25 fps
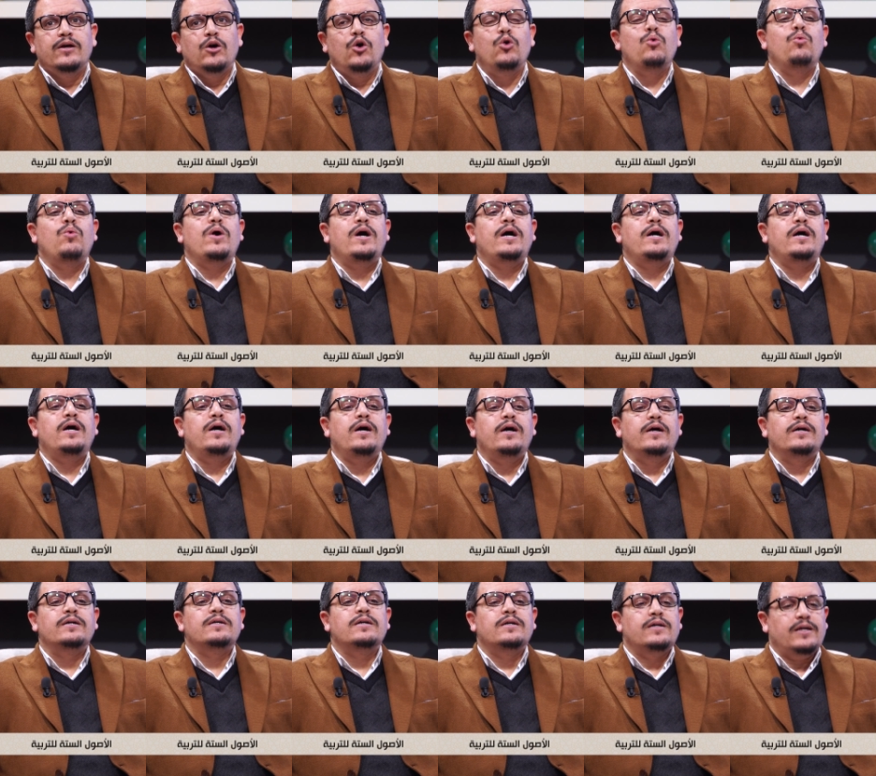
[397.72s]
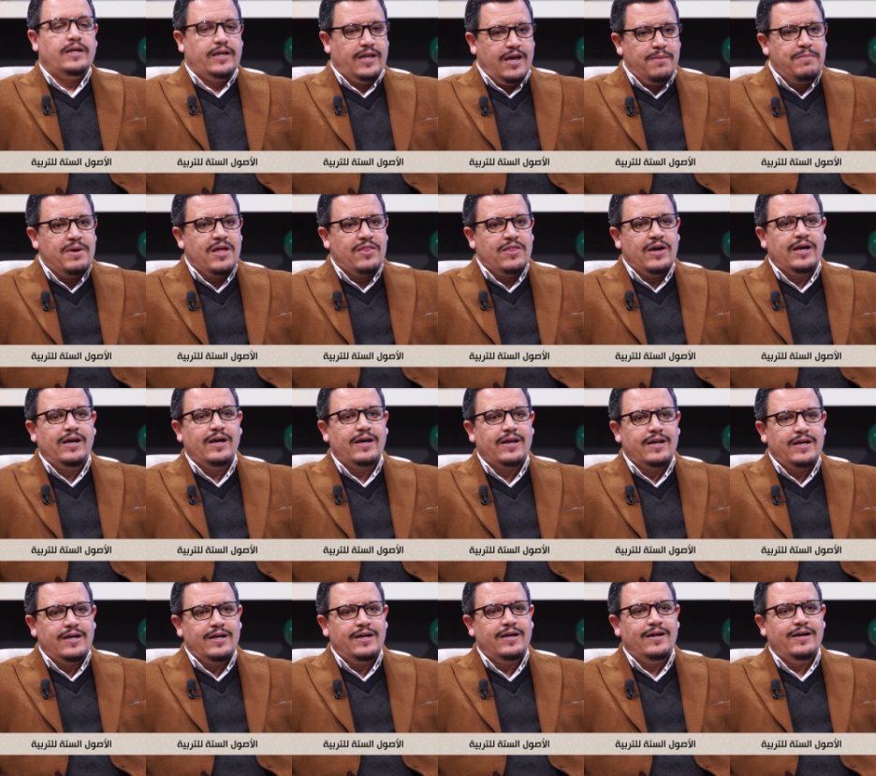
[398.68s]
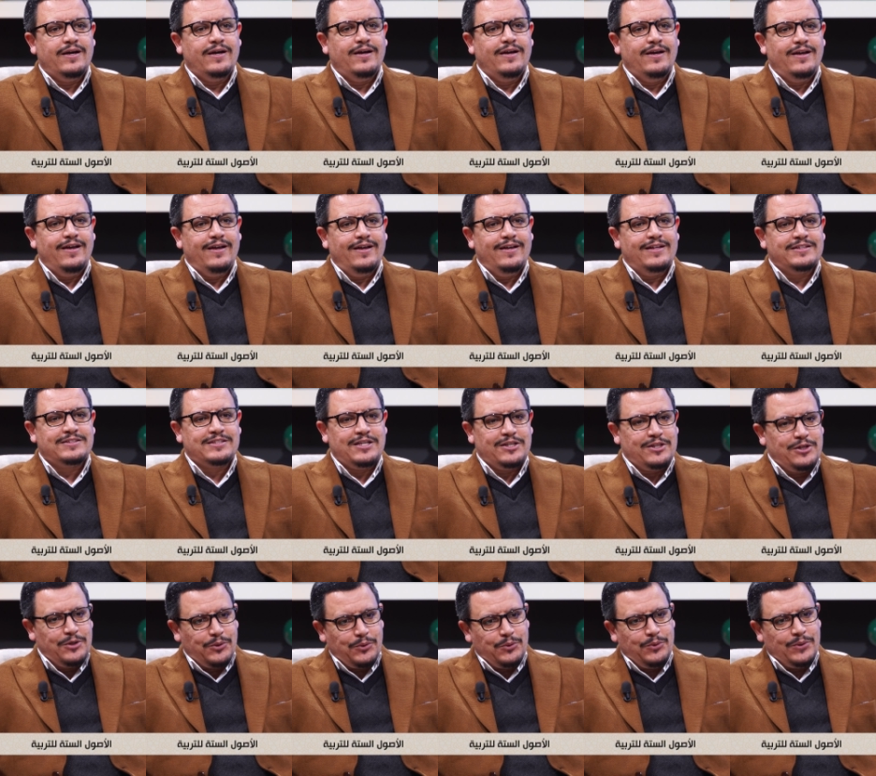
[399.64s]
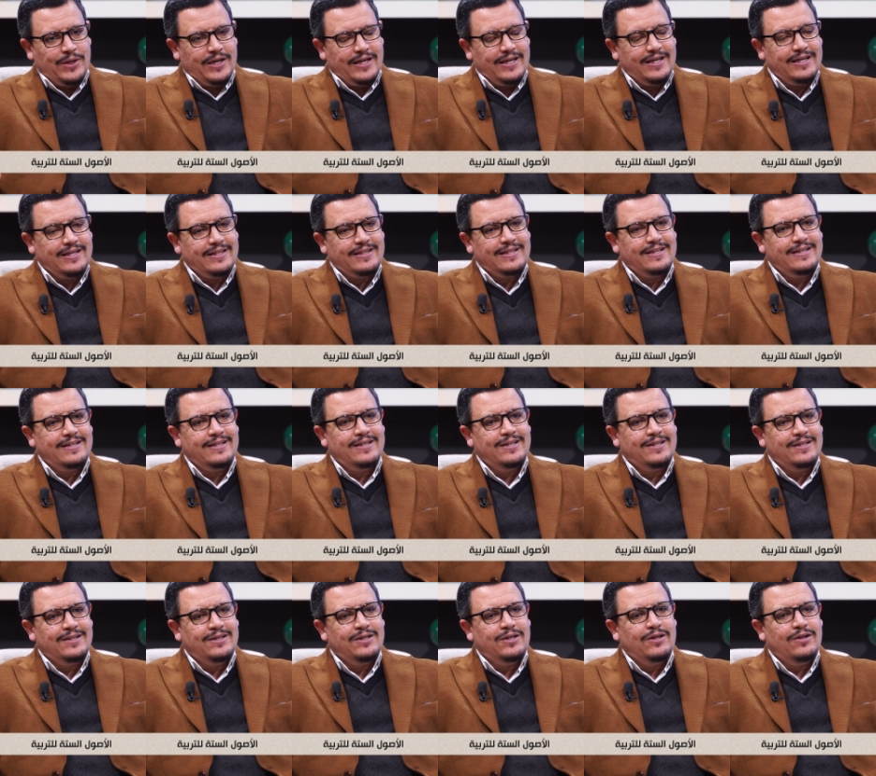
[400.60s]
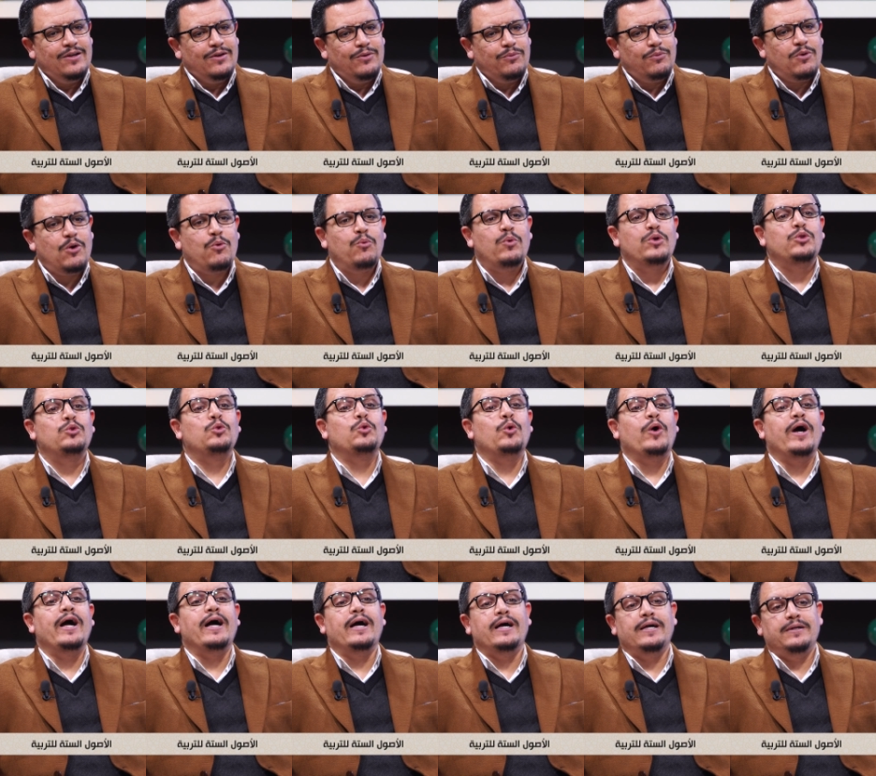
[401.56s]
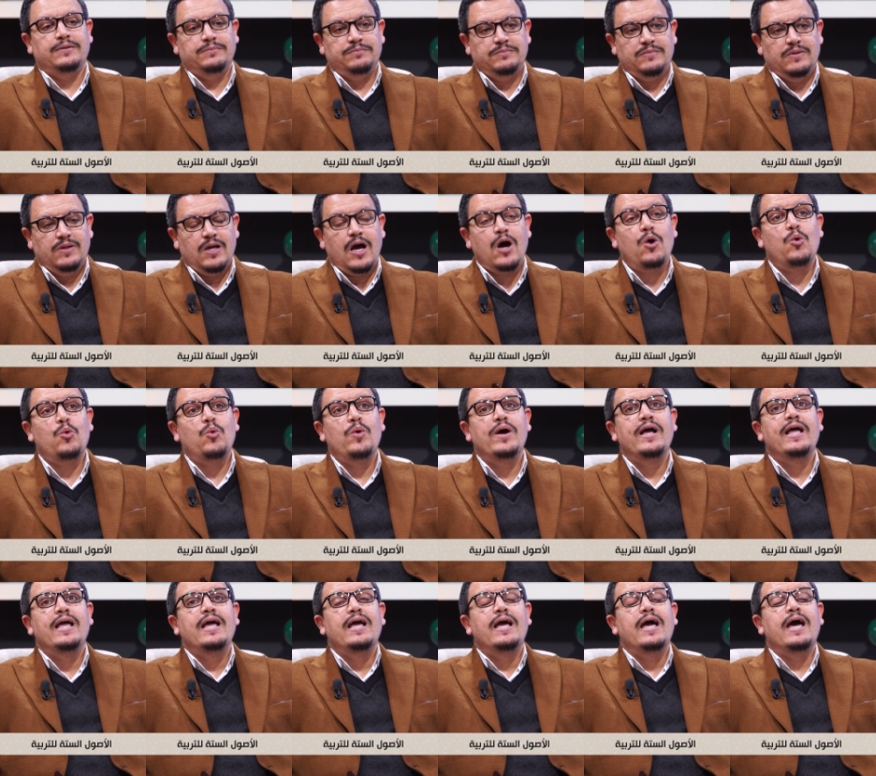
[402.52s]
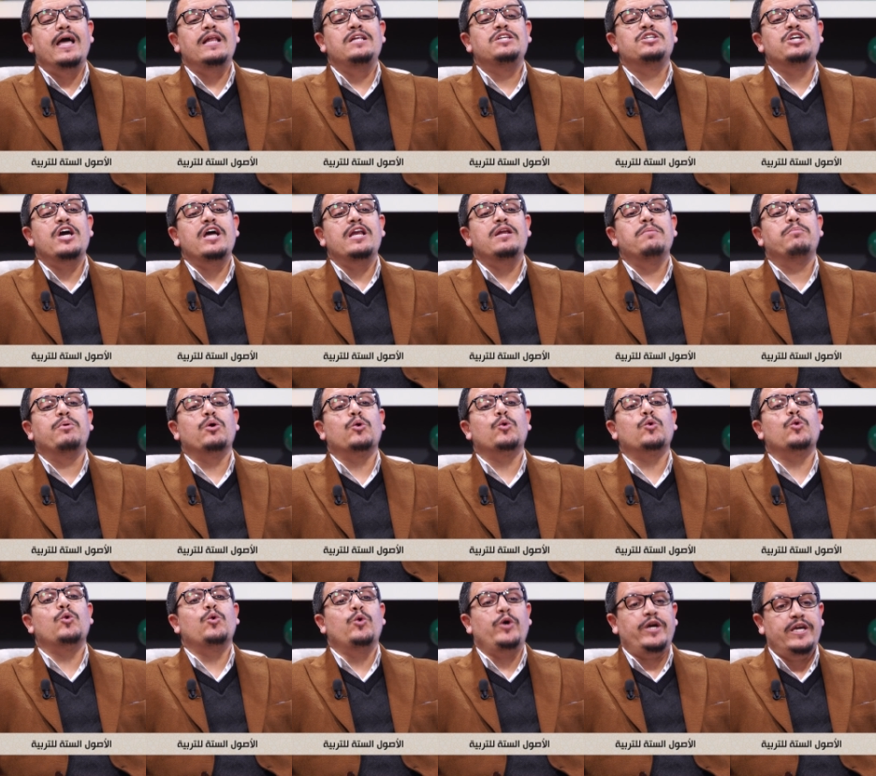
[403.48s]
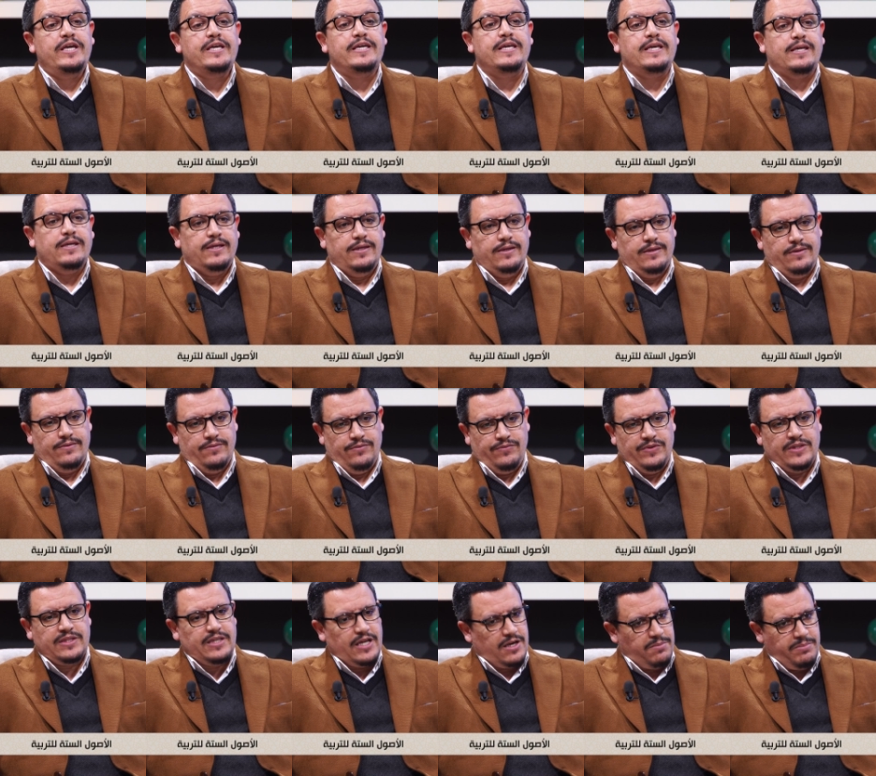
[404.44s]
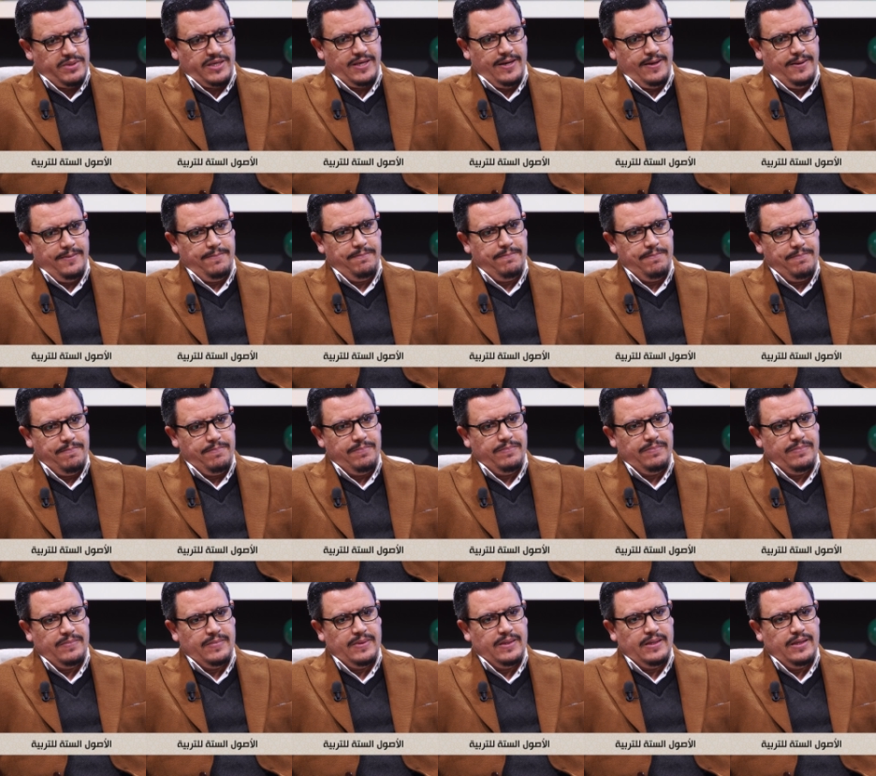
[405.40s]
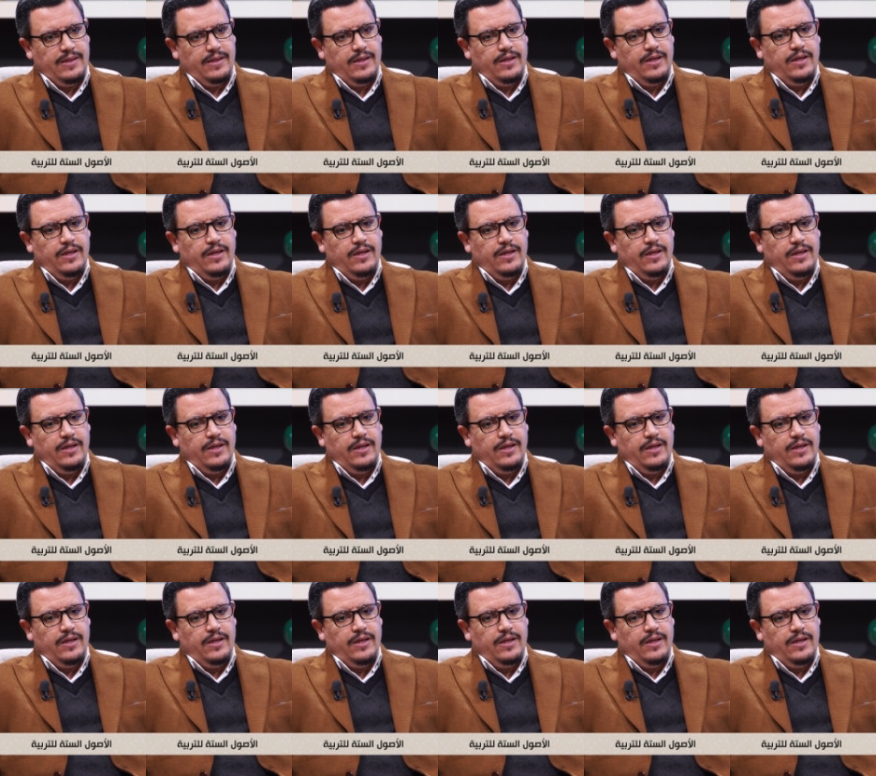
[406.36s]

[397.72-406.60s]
هو كما ذكر آه، صديقنا هذا وهو الدعاء أو الجانب الروحي في التربية جميل